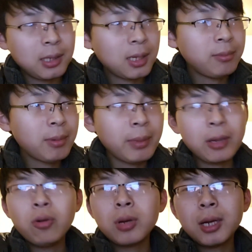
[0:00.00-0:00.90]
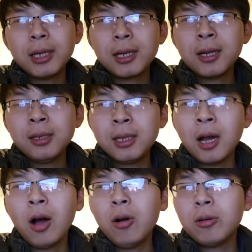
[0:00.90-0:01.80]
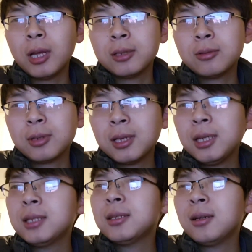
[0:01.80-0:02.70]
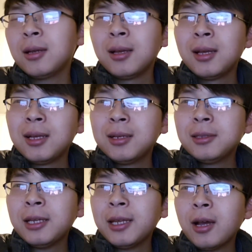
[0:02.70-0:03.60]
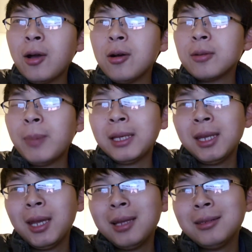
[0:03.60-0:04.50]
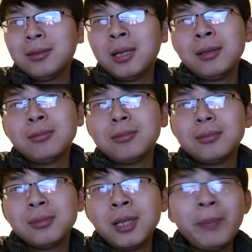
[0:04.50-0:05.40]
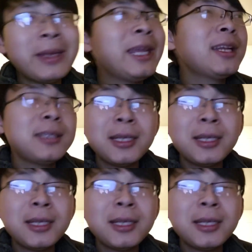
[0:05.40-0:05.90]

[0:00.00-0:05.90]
根本没空跟你跟你耗了。说跟你这天天耗半天，那那半天人